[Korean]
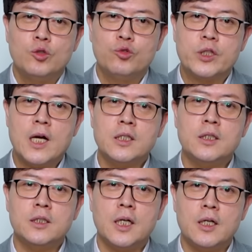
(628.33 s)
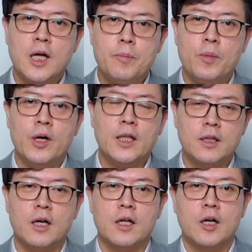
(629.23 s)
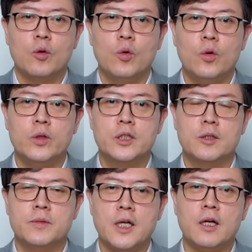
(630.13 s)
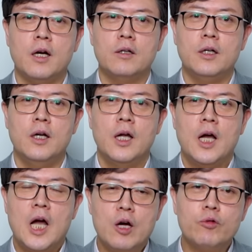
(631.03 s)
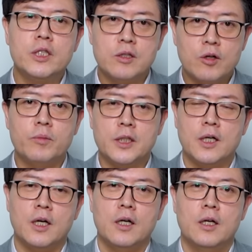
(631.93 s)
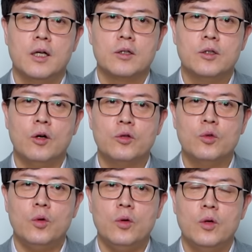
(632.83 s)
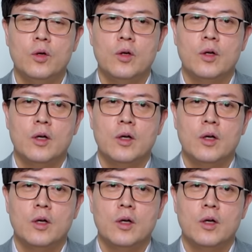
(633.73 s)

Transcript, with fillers: 유상증자를 한번 했다라고 지금 생각을 하고 있을 겁니다. 그것도